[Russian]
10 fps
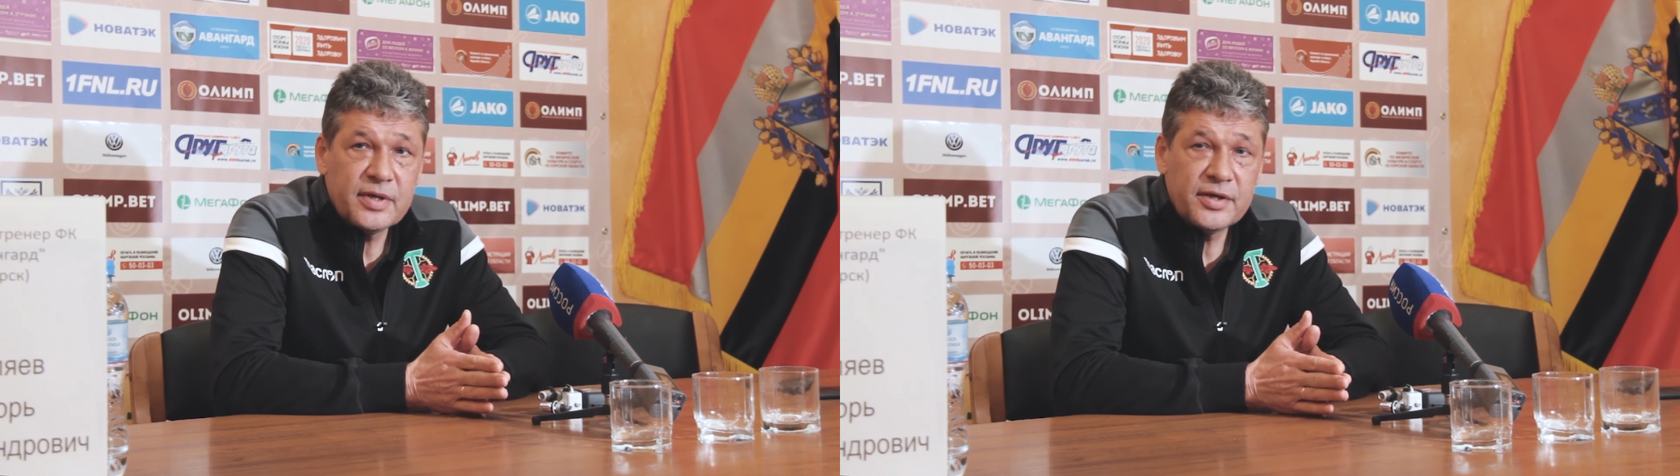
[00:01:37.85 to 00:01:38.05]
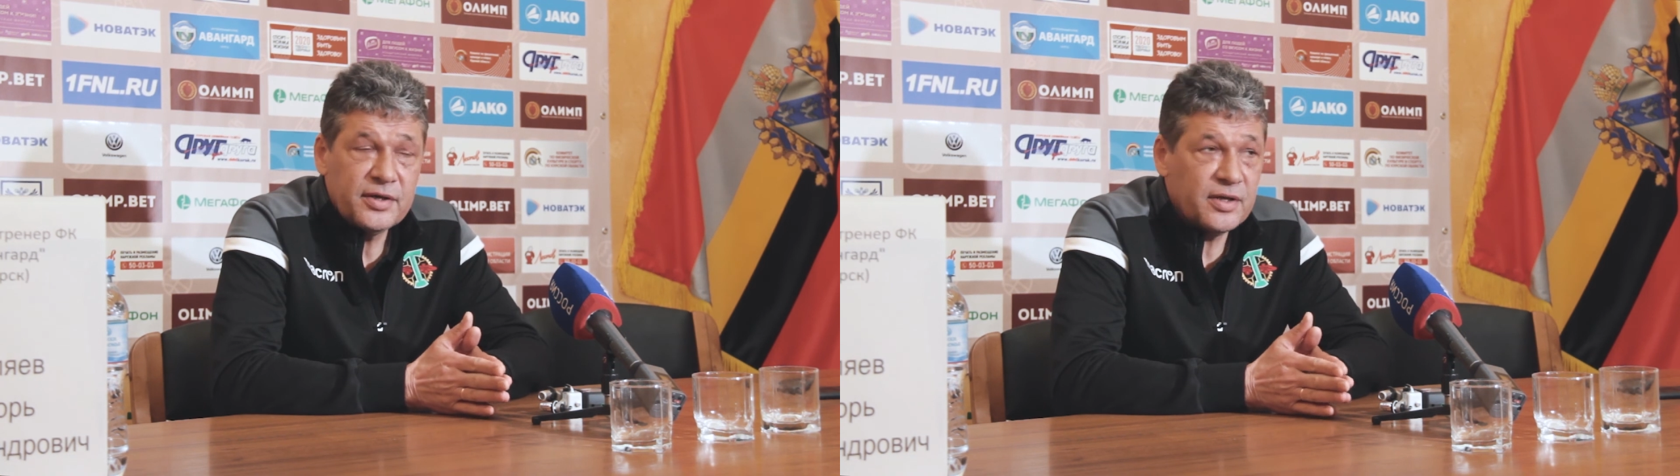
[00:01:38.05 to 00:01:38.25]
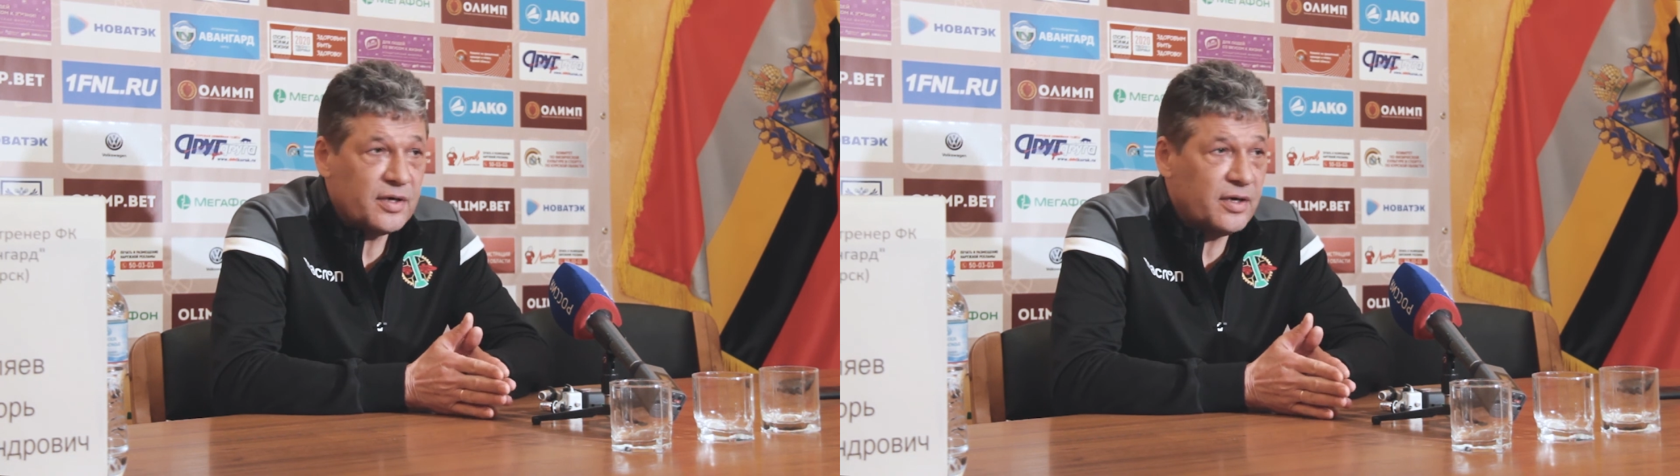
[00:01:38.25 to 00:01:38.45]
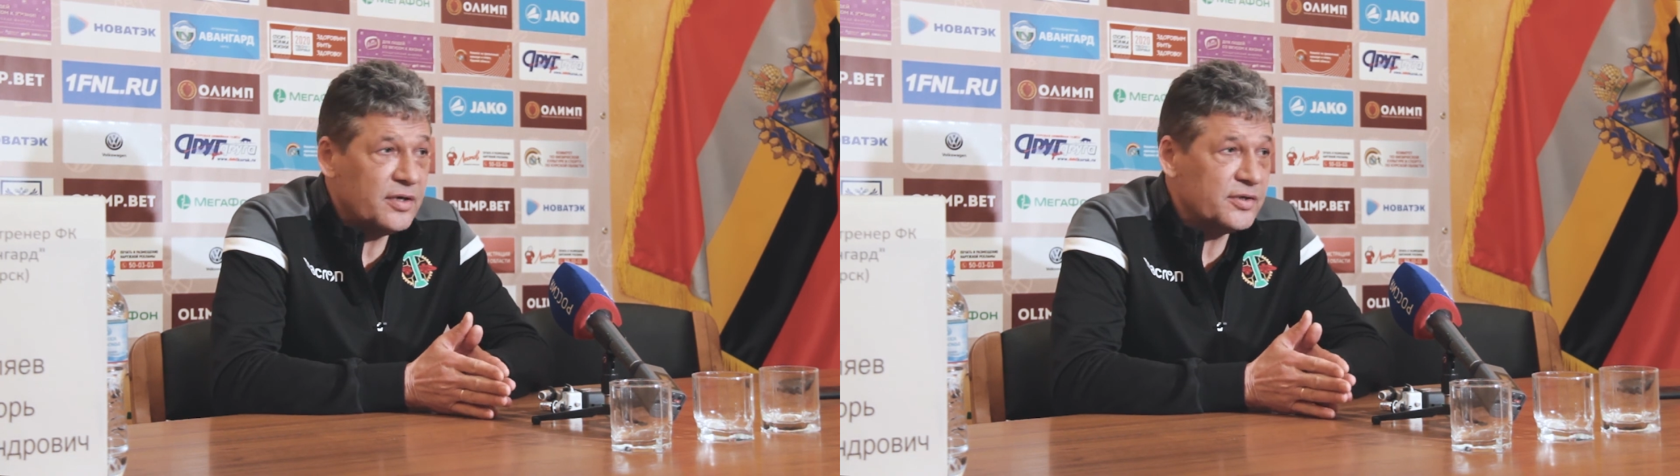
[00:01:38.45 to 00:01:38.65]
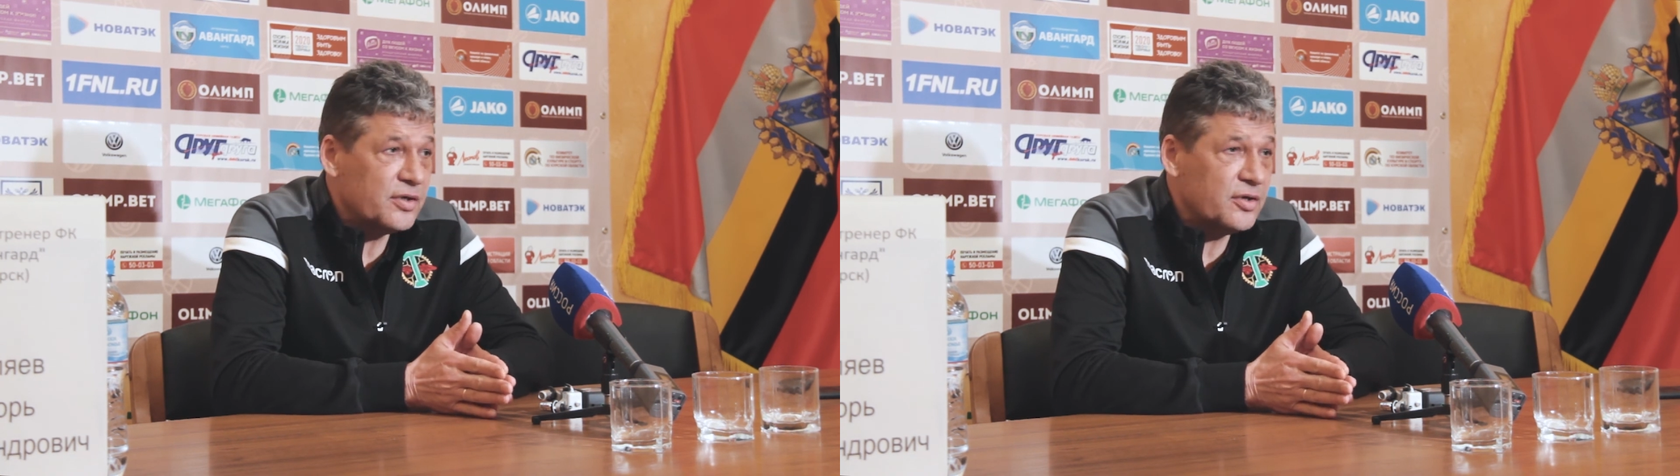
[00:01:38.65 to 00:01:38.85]
Такие
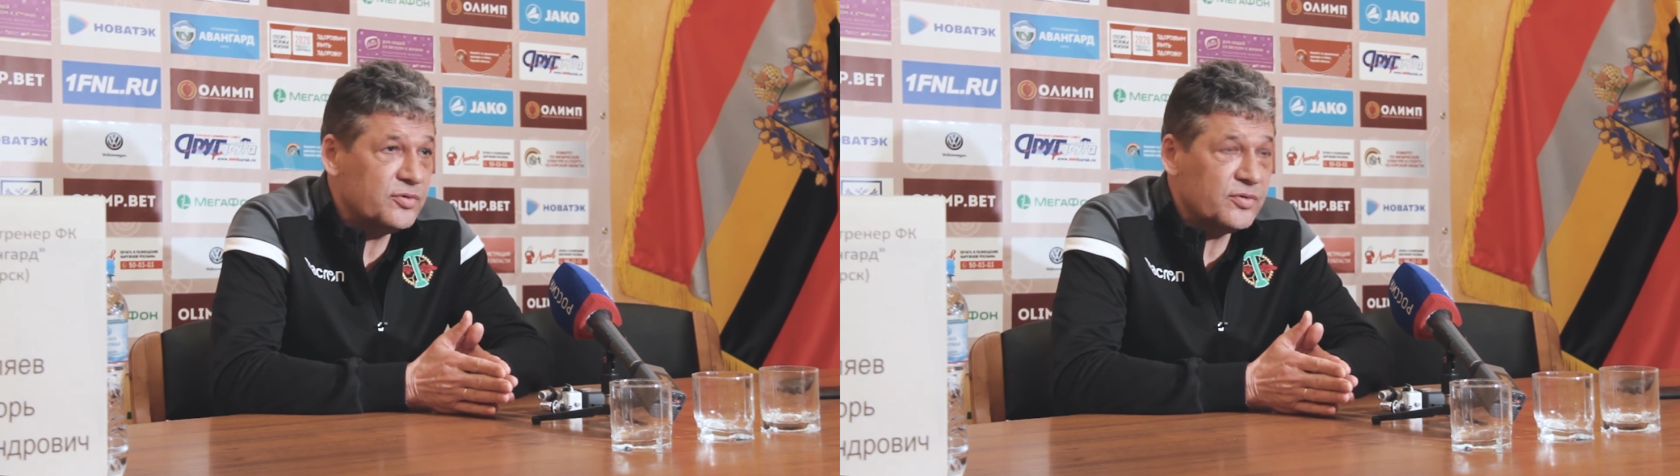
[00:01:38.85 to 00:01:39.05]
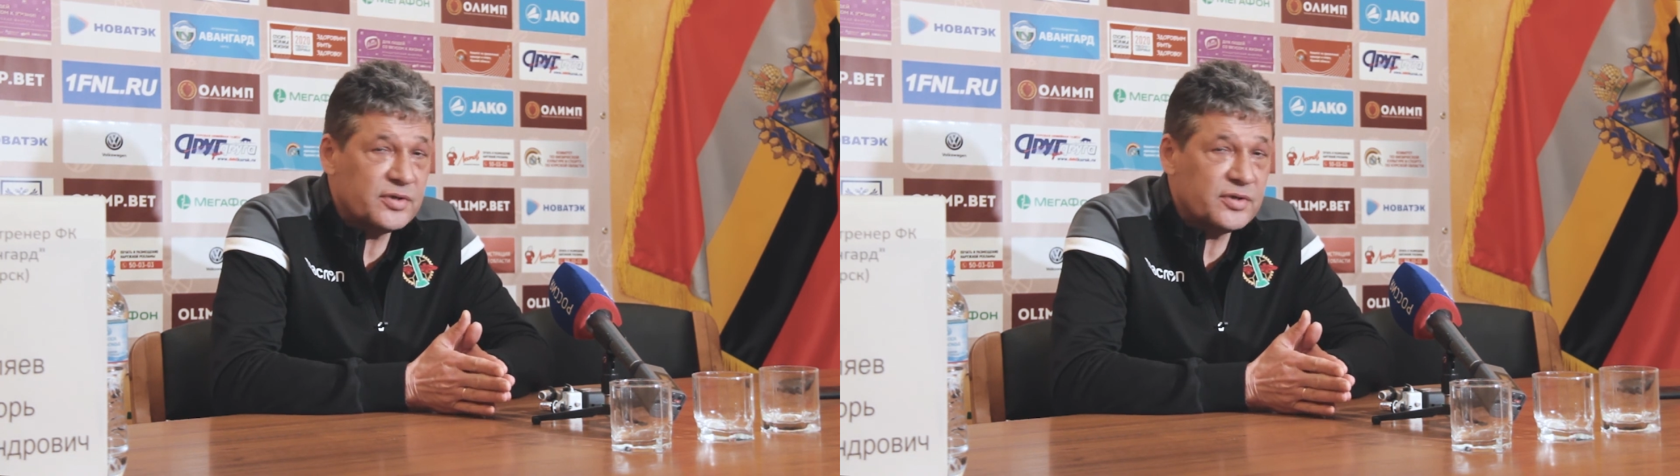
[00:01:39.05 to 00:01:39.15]
локальные задачи у